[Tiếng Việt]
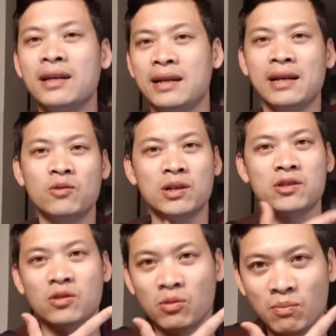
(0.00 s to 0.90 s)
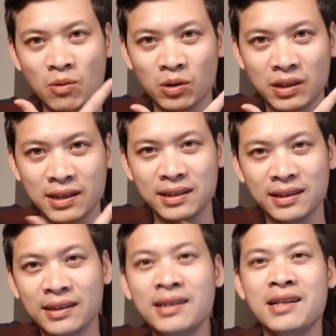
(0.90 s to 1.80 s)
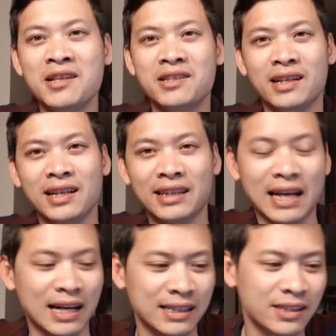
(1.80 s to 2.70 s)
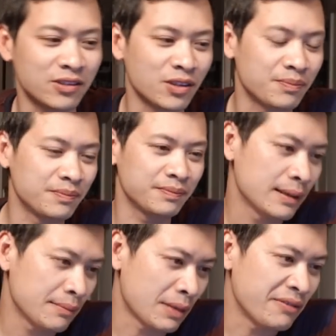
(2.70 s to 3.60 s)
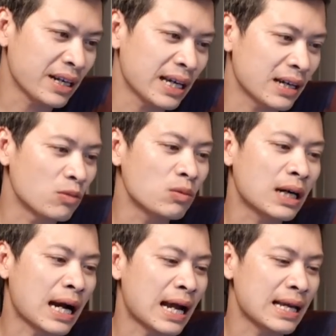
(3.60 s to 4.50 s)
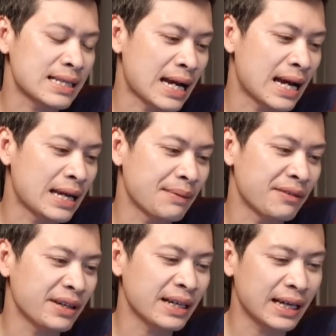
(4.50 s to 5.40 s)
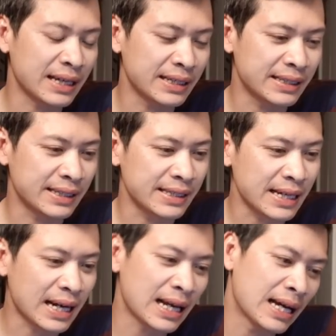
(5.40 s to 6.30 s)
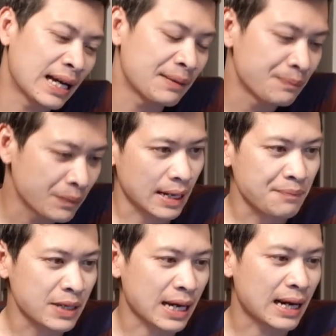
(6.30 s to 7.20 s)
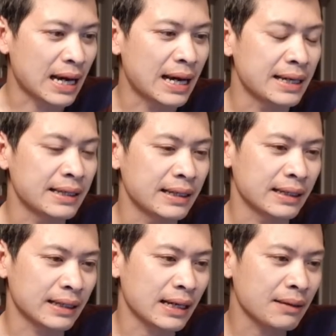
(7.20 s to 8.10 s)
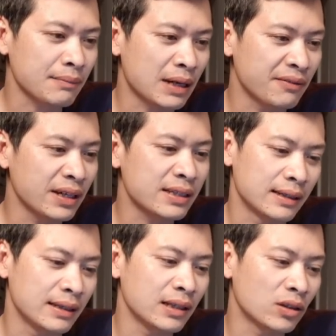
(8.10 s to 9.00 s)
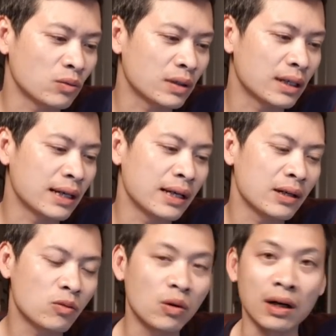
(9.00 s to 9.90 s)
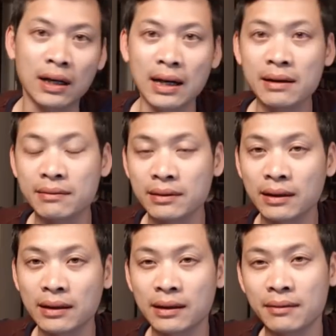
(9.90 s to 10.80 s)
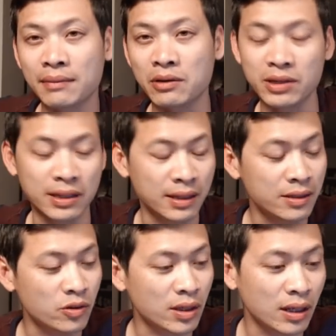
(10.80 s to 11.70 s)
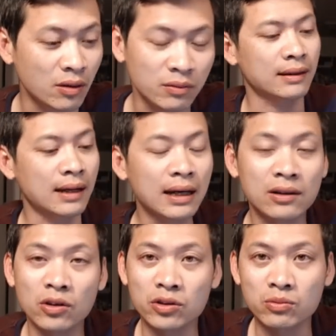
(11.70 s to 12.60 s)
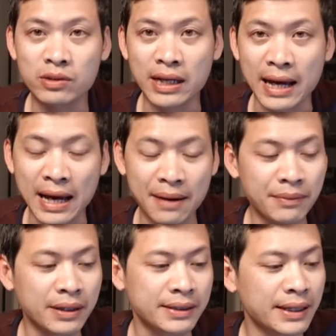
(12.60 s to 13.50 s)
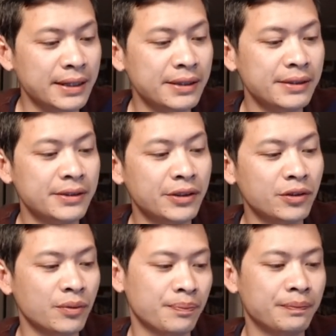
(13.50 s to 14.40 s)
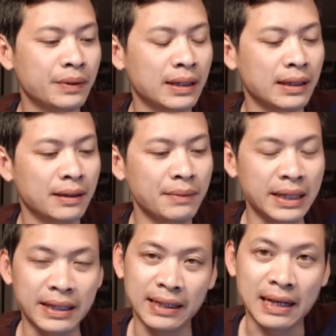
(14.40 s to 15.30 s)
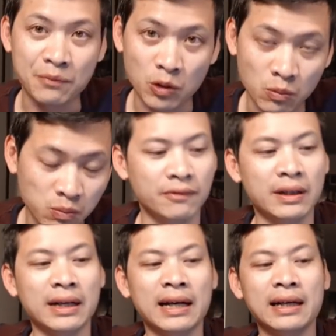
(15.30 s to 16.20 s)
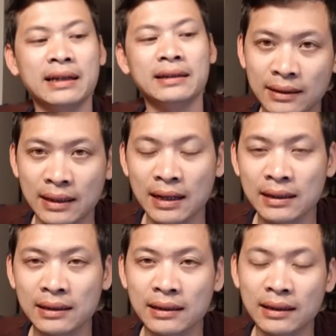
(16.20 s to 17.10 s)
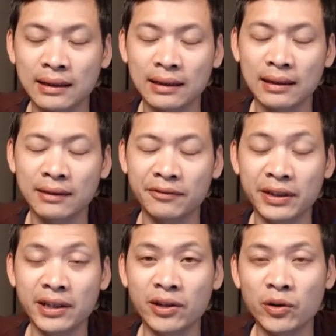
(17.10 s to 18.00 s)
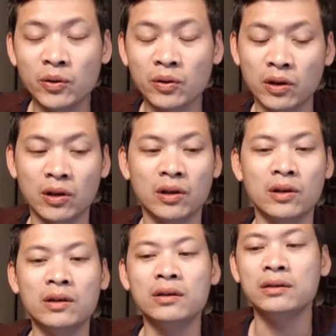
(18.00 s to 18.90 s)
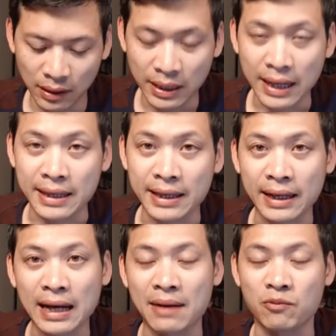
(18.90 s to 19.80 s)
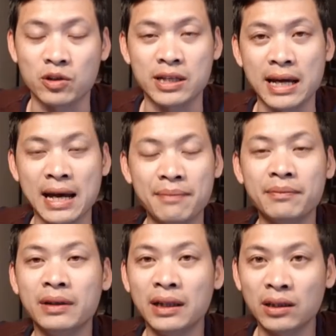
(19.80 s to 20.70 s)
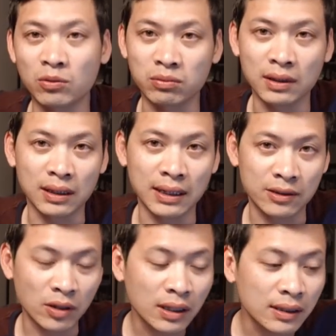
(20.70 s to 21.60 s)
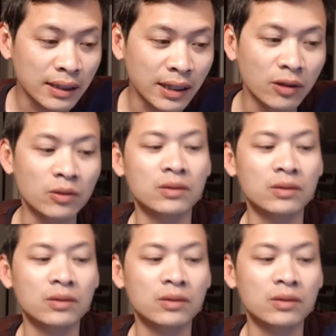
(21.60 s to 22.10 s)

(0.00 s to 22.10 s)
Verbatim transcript: network số 1 thế giới trên nền tảng YouTube. Bài viết này cũng khá là dài, bài viết này chính ra là đáp trả lại các bài viết liên tục gần đây của các À, báo chí truyền thống các nội dung trẻ em ở trên YouTube uh, bị lạm dụng và rằng các uh, video có hình ảnh nhạy cảm của trẻ em liên tục được đề xuất nhiều